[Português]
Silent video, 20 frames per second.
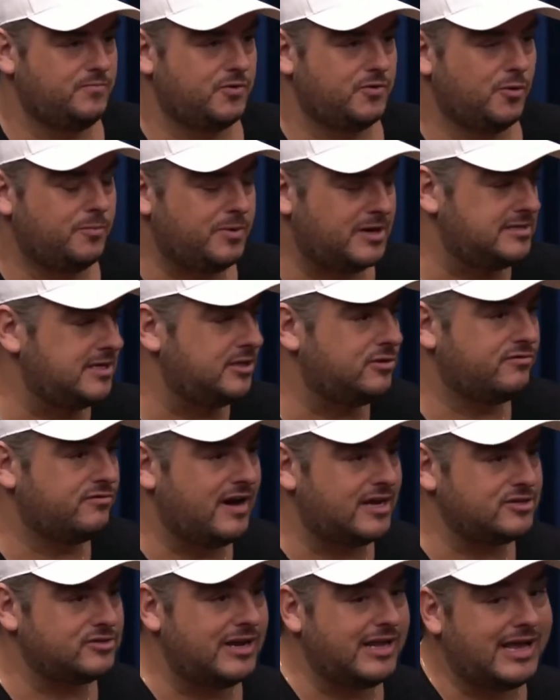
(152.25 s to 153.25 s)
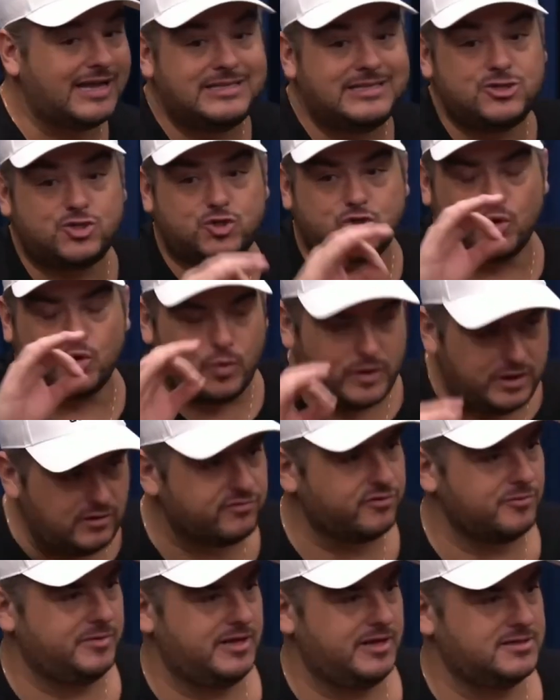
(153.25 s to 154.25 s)
O presidente do Vasco, ele quer destruir o
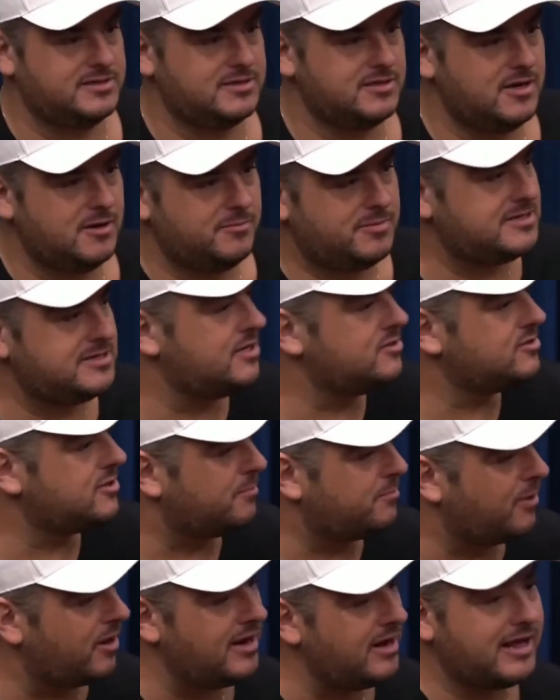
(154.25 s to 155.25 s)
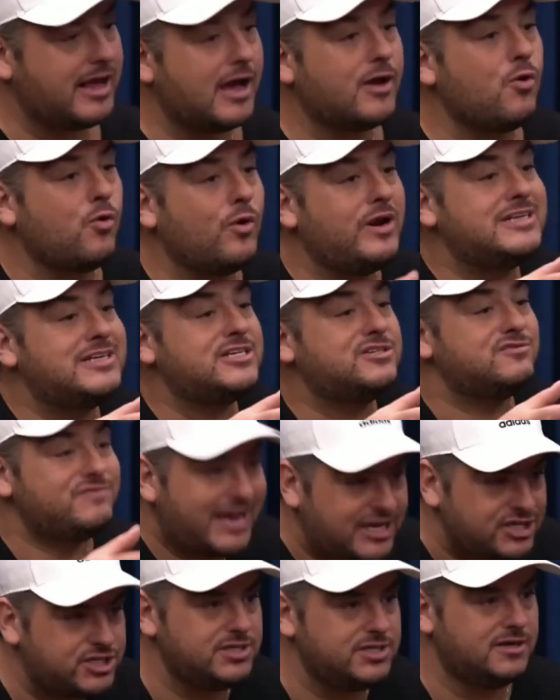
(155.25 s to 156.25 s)
Fluminense. O presidente do São Paulo, ele quer que o Corinthians
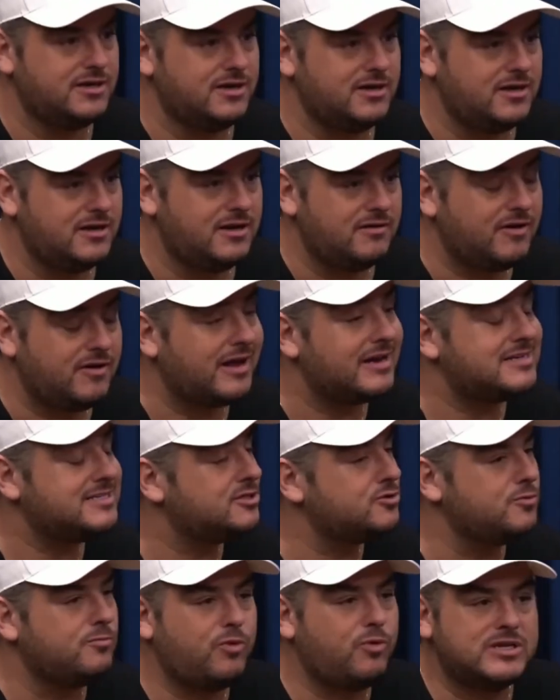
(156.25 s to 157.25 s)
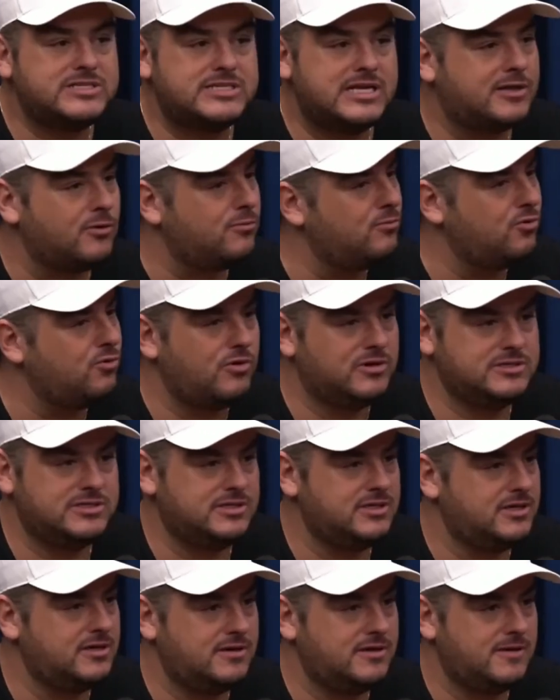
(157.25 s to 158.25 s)
feche. Fala, cara, vocês não podem ser tão burro assim.